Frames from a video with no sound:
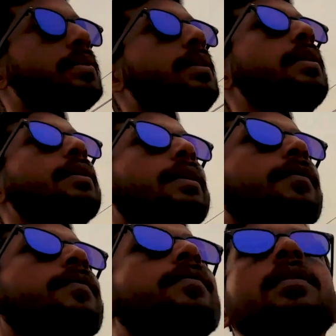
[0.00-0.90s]
नहीं रहता
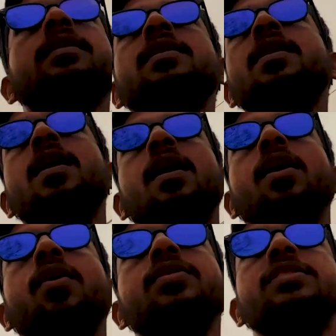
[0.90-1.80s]
है
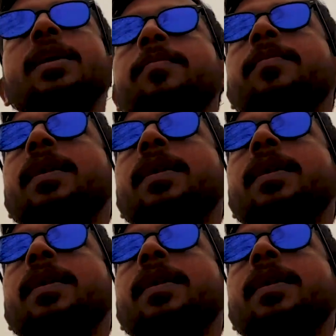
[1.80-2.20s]
और जब